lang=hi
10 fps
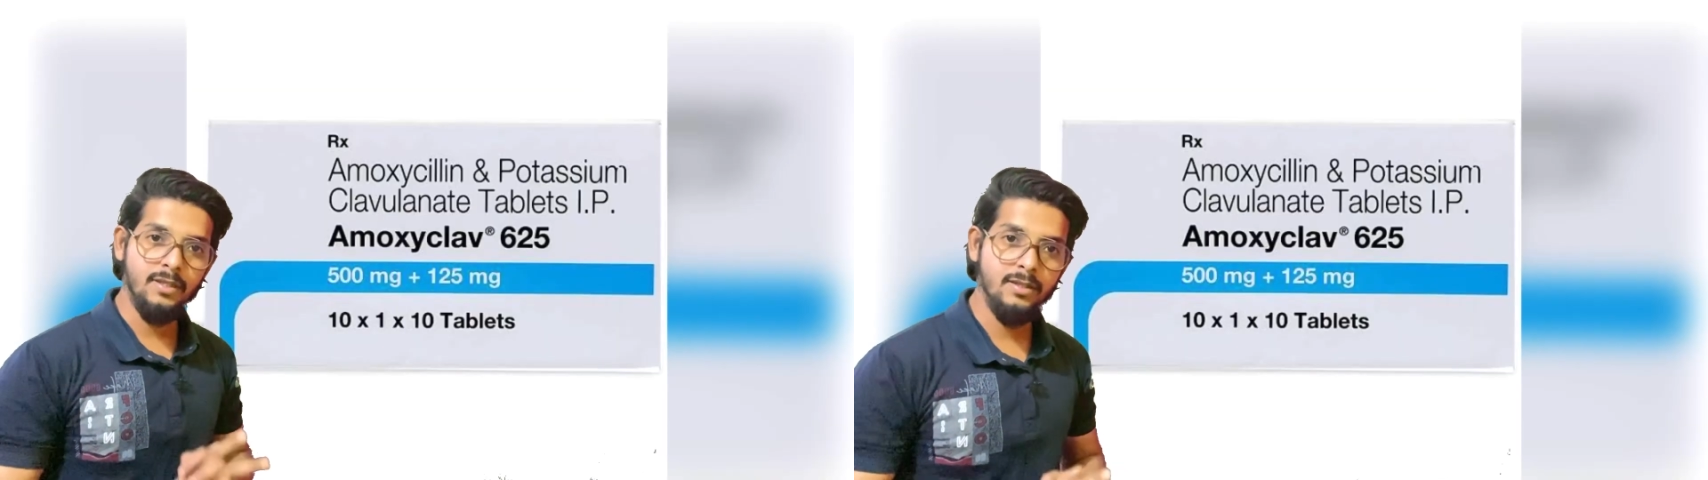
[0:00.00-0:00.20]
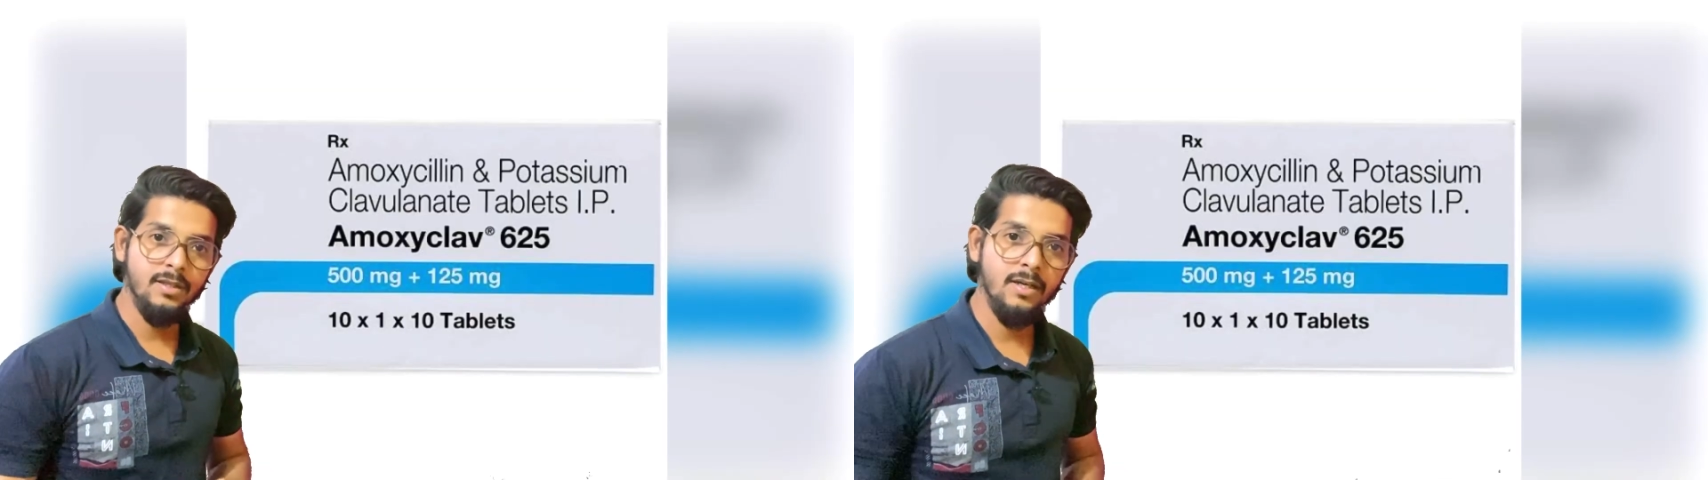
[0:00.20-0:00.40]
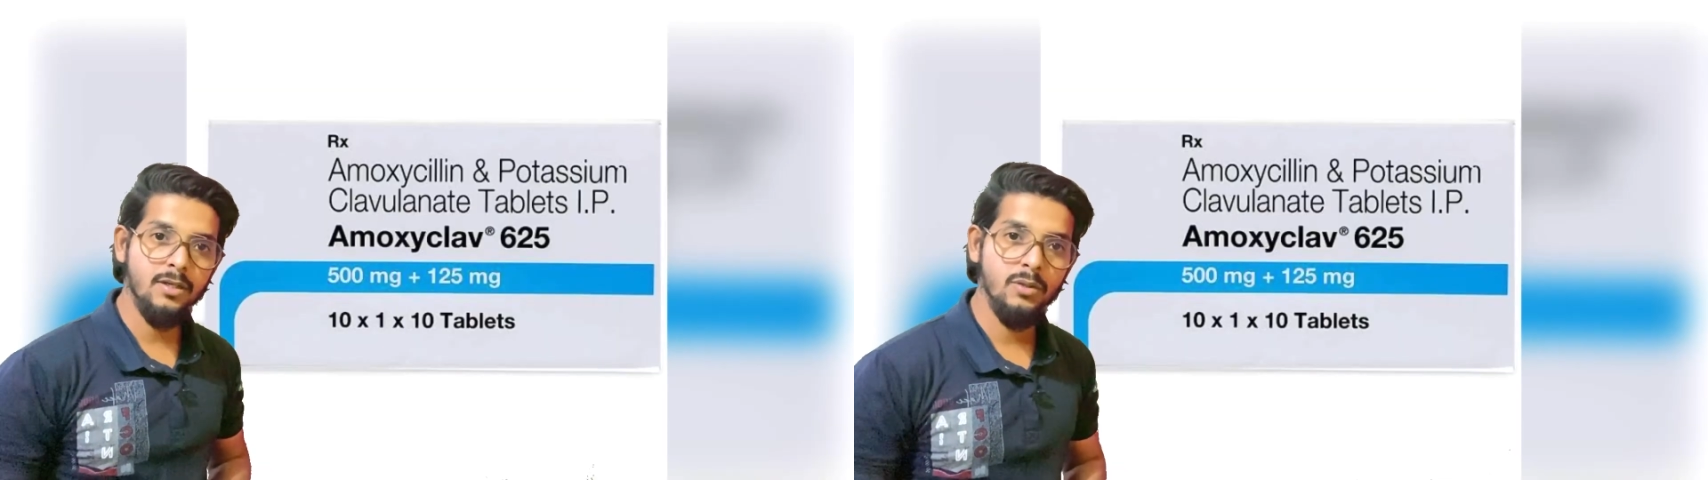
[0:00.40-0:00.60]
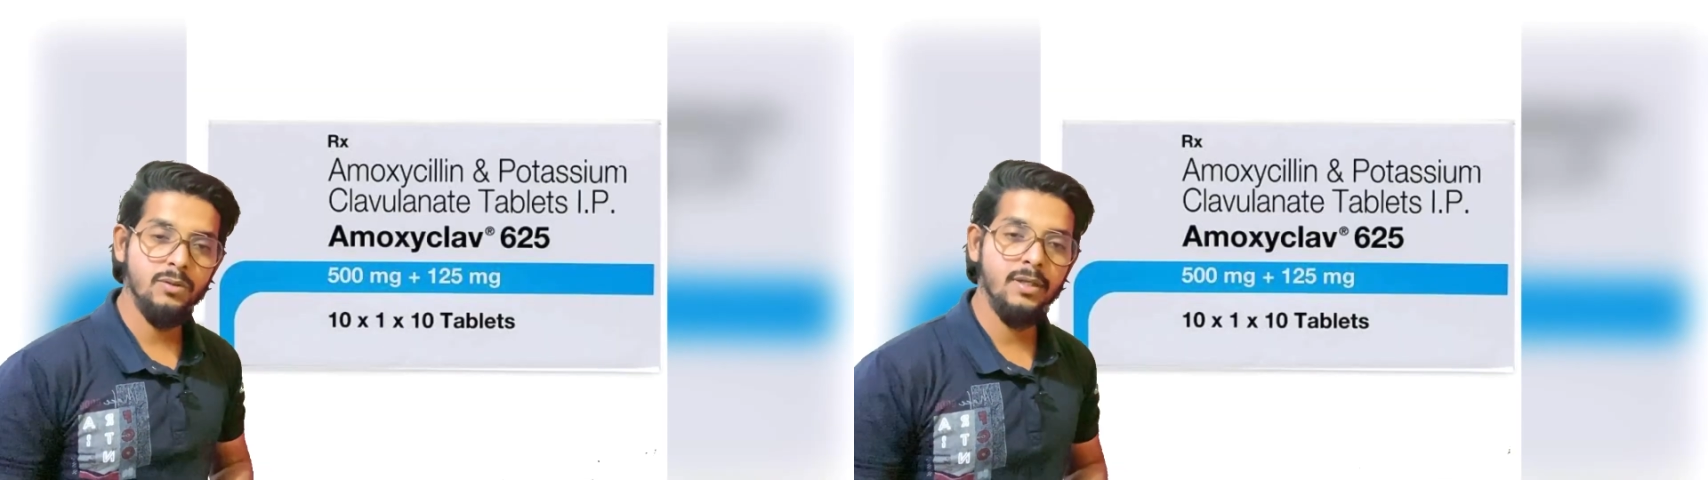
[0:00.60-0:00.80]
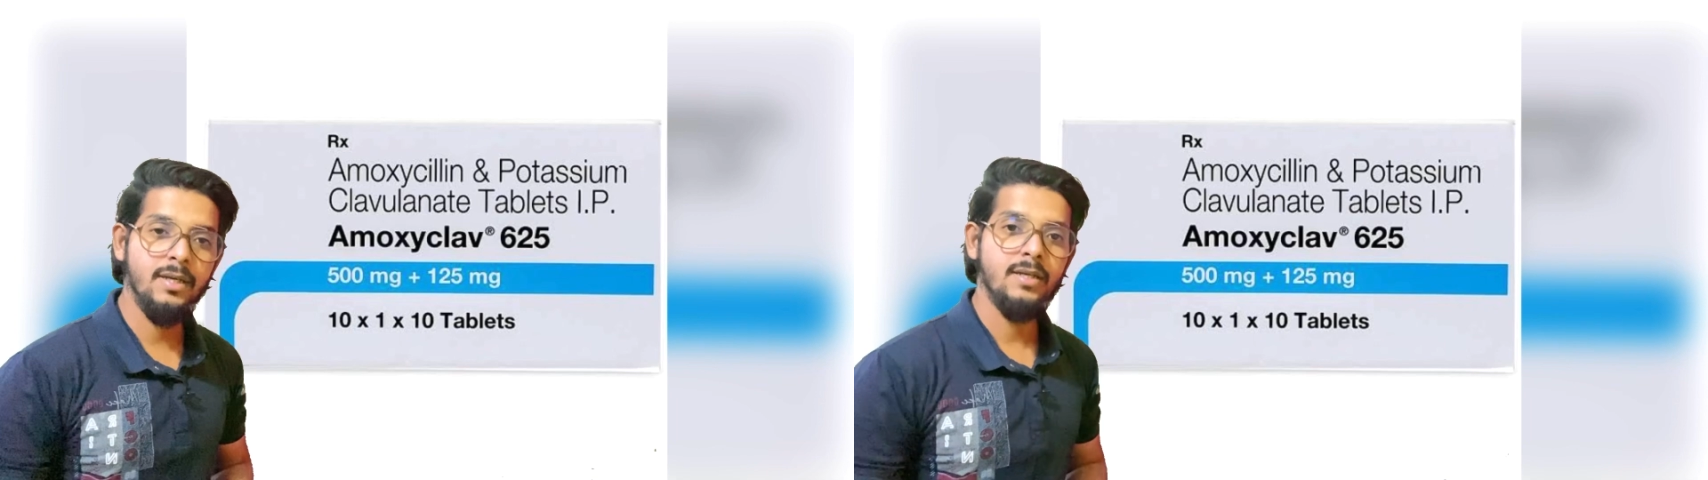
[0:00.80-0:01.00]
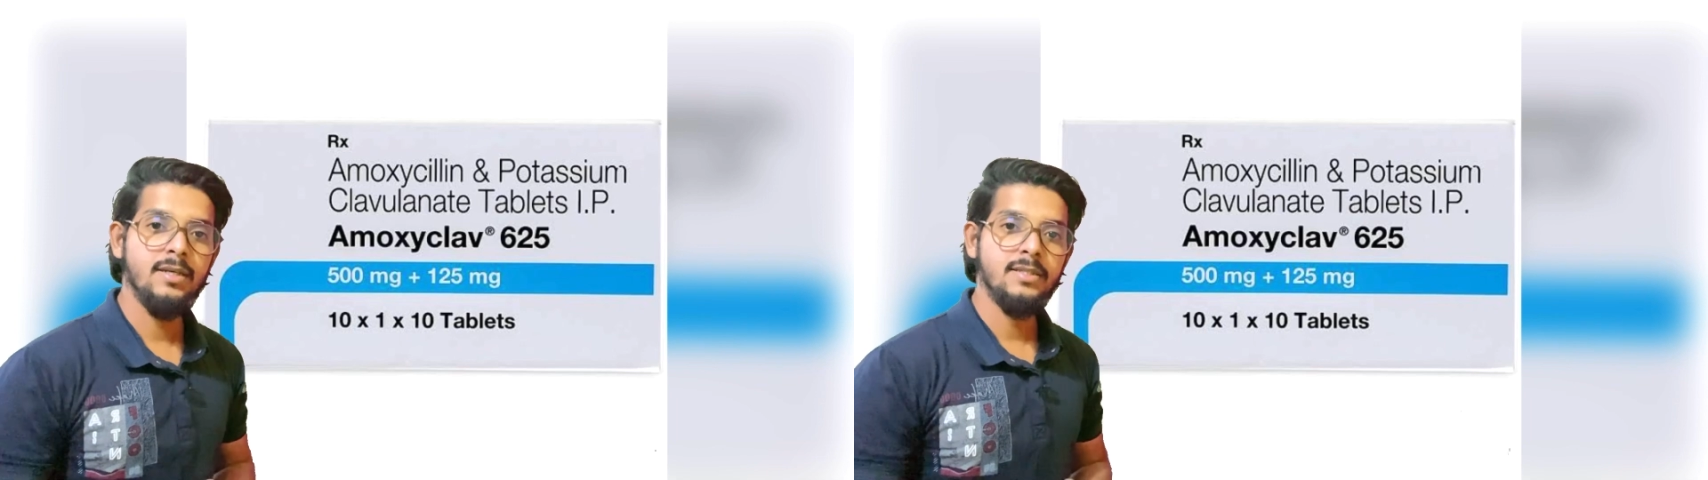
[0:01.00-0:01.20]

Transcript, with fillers: तीन तरह के होते हैं